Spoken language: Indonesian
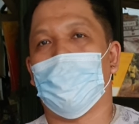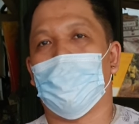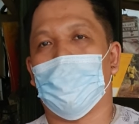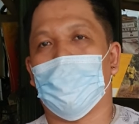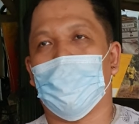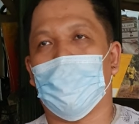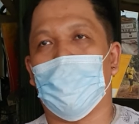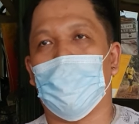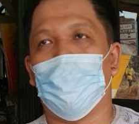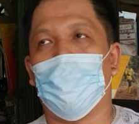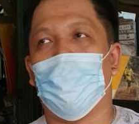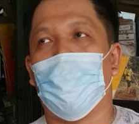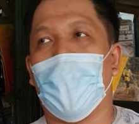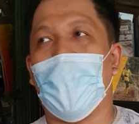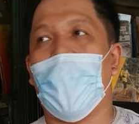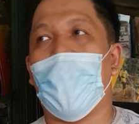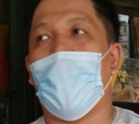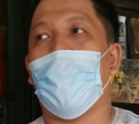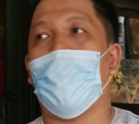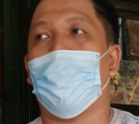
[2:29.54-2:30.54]

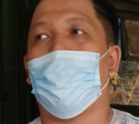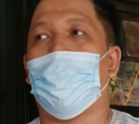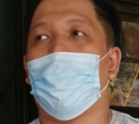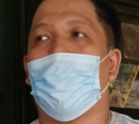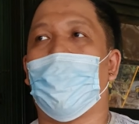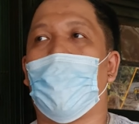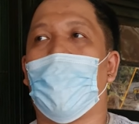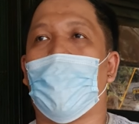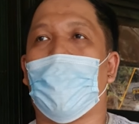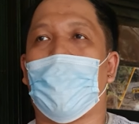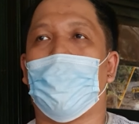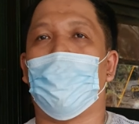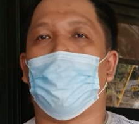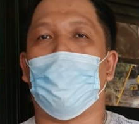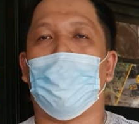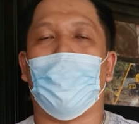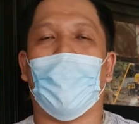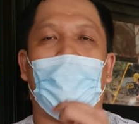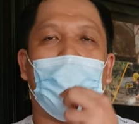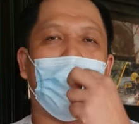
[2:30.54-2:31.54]
Kedua, yang
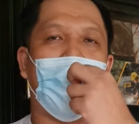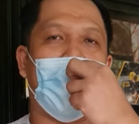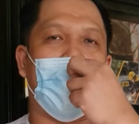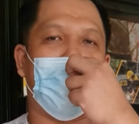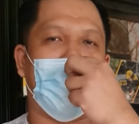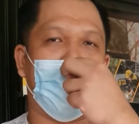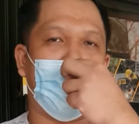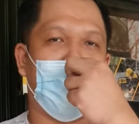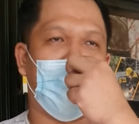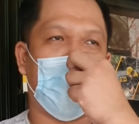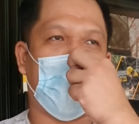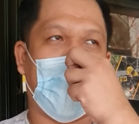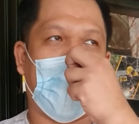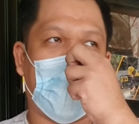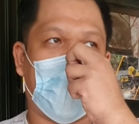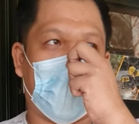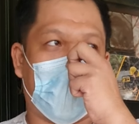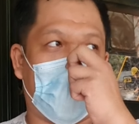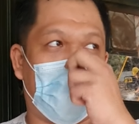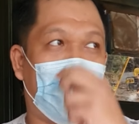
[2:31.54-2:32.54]
MOB 880 GR
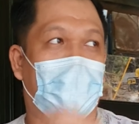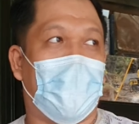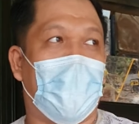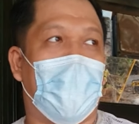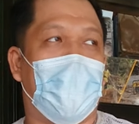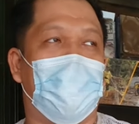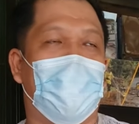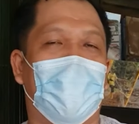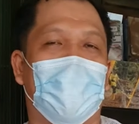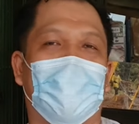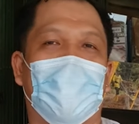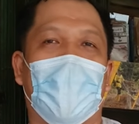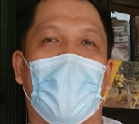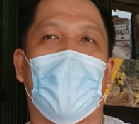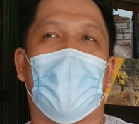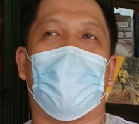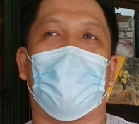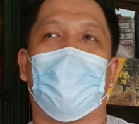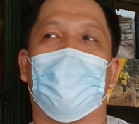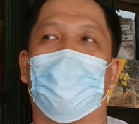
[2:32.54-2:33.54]
itu dia
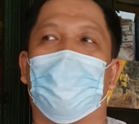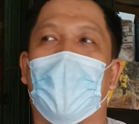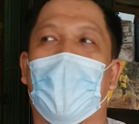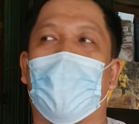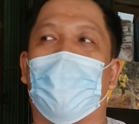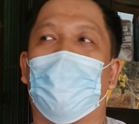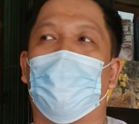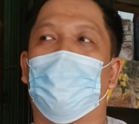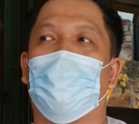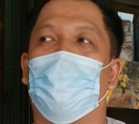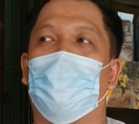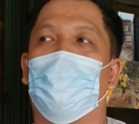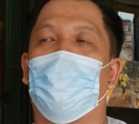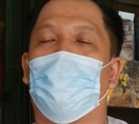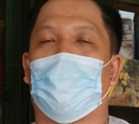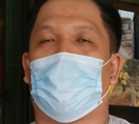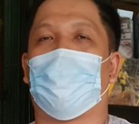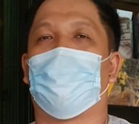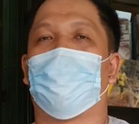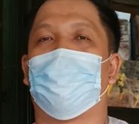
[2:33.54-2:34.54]
bisa maju mundur.
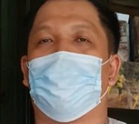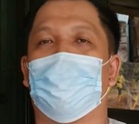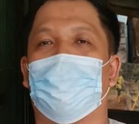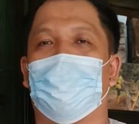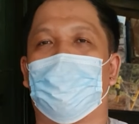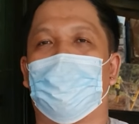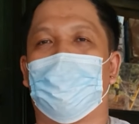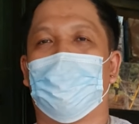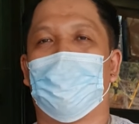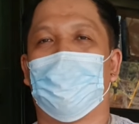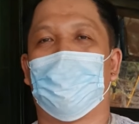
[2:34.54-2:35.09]
Bisa